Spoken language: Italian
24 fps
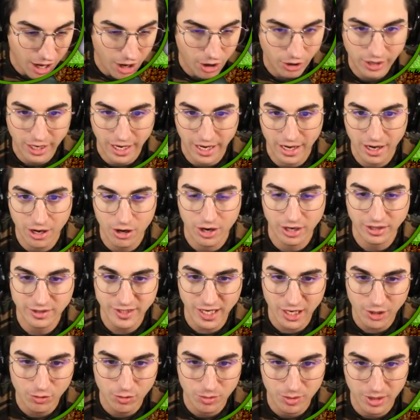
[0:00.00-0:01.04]
Ah, ok, allora,
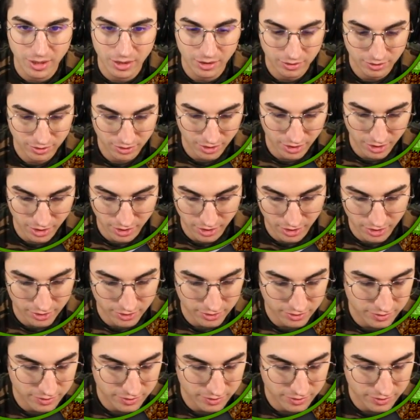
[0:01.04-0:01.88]
seguimi. Uh,